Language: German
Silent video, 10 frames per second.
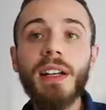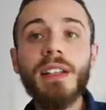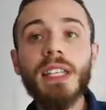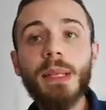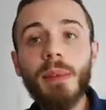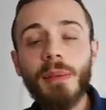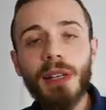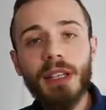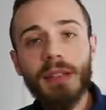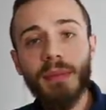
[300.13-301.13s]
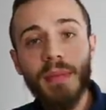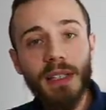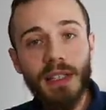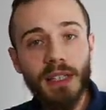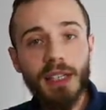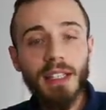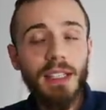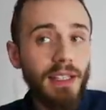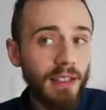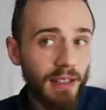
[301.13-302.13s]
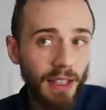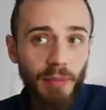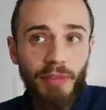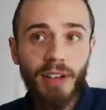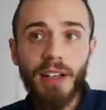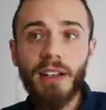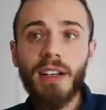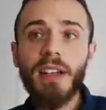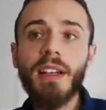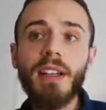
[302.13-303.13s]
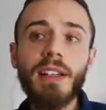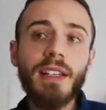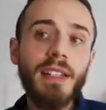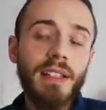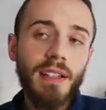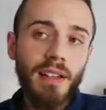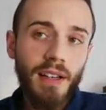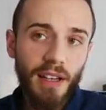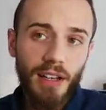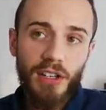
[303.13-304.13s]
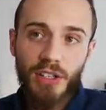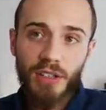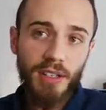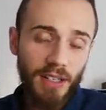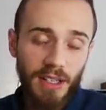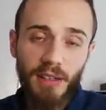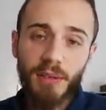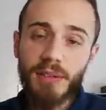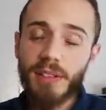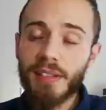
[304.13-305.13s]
sehen wir bei diesem Mr. Sexy in dem Fall dieser Arsch, der Klaus,